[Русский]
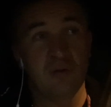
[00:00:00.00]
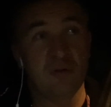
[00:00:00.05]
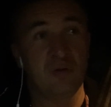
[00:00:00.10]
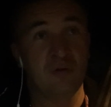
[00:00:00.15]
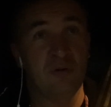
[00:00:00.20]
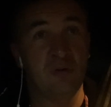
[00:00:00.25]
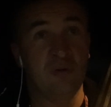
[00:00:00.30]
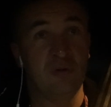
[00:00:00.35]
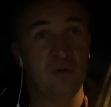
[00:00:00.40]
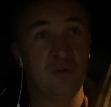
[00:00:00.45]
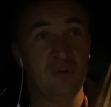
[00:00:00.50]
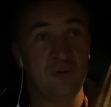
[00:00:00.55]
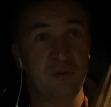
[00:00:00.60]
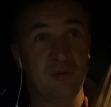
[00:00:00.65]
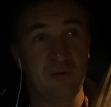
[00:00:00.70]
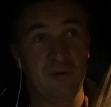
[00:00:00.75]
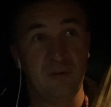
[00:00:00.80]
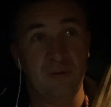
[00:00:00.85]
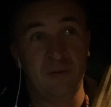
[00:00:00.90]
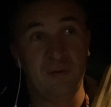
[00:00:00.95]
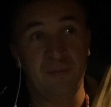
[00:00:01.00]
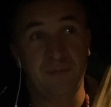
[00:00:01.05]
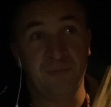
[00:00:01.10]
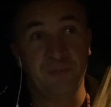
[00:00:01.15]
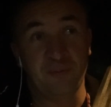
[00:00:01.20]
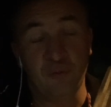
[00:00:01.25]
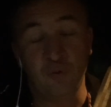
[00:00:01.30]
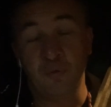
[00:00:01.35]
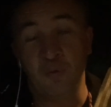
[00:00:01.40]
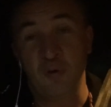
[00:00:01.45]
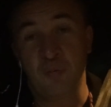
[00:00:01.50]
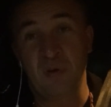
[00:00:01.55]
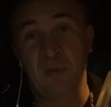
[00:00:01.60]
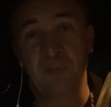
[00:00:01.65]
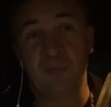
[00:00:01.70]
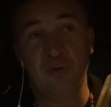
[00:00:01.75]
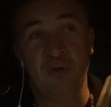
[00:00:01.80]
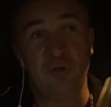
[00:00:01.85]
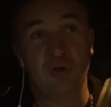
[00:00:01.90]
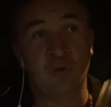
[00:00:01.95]
э, ну, мой
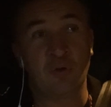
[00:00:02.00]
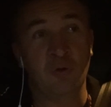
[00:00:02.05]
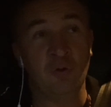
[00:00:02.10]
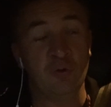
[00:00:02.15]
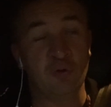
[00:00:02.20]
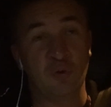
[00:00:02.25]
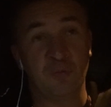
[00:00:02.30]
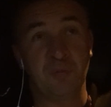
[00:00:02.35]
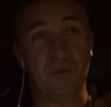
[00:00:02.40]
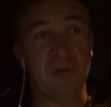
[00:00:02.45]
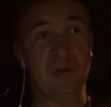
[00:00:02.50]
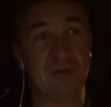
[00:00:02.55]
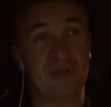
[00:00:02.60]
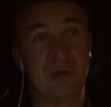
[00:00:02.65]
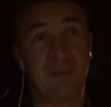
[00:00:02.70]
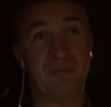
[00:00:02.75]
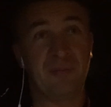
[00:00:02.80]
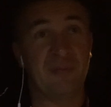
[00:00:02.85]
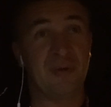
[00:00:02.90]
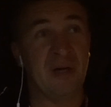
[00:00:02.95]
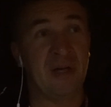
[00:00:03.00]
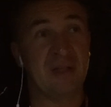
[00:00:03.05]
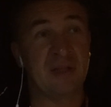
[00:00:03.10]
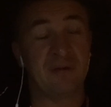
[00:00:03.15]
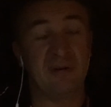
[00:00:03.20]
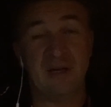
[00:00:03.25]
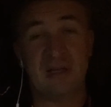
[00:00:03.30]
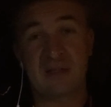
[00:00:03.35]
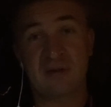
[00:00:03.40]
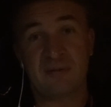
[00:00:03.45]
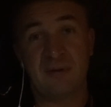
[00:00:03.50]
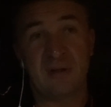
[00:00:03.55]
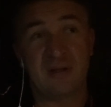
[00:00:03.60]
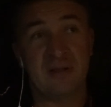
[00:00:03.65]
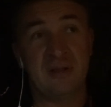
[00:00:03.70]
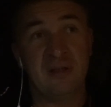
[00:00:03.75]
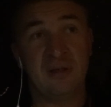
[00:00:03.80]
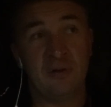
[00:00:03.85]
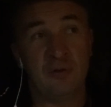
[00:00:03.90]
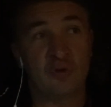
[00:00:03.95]
подписчик, он купил там 20 э,
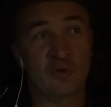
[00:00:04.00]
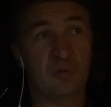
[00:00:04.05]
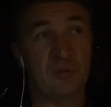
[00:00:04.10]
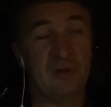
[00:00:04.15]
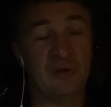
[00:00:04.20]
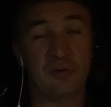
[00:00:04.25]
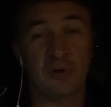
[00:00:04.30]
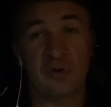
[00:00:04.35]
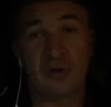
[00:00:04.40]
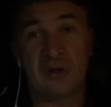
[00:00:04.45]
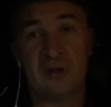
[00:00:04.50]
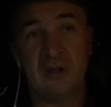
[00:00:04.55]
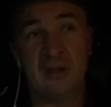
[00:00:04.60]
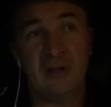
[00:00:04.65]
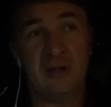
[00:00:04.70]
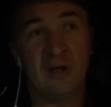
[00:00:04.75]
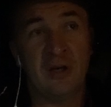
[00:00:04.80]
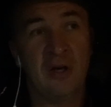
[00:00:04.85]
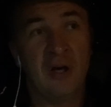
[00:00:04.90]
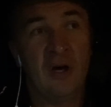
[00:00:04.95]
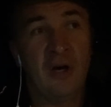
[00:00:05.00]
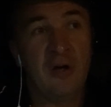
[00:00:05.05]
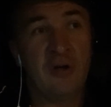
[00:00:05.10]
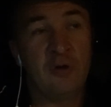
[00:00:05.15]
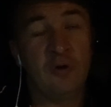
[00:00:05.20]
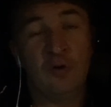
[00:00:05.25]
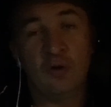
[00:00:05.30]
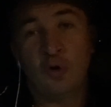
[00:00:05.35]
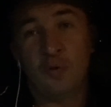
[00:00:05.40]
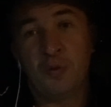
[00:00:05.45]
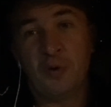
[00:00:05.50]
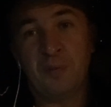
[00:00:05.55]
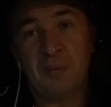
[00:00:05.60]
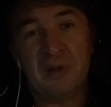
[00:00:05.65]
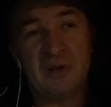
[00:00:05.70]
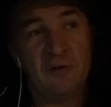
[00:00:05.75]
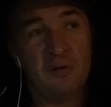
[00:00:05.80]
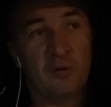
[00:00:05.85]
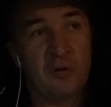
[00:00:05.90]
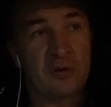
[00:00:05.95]
квартир, нужны были срочные деньги, и он купил по
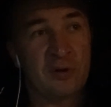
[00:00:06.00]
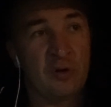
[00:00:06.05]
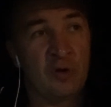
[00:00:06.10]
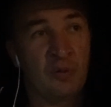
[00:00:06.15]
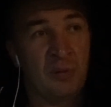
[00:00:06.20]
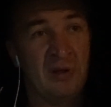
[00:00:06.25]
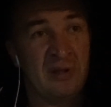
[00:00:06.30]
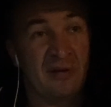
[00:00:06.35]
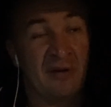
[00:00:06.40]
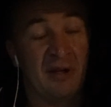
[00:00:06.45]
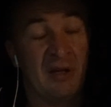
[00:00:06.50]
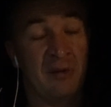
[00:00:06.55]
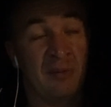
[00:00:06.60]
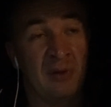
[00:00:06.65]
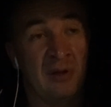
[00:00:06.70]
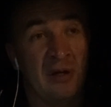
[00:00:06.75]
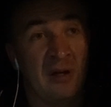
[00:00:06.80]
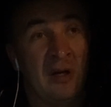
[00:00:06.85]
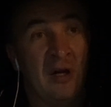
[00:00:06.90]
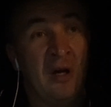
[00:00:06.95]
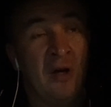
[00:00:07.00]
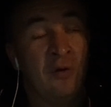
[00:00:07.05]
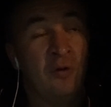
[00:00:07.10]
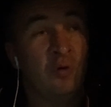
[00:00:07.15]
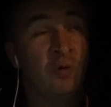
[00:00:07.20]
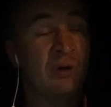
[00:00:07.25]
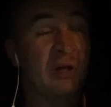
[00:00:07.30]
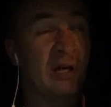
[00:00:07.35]
90 тысяч рублей за квадратный метр. Ну,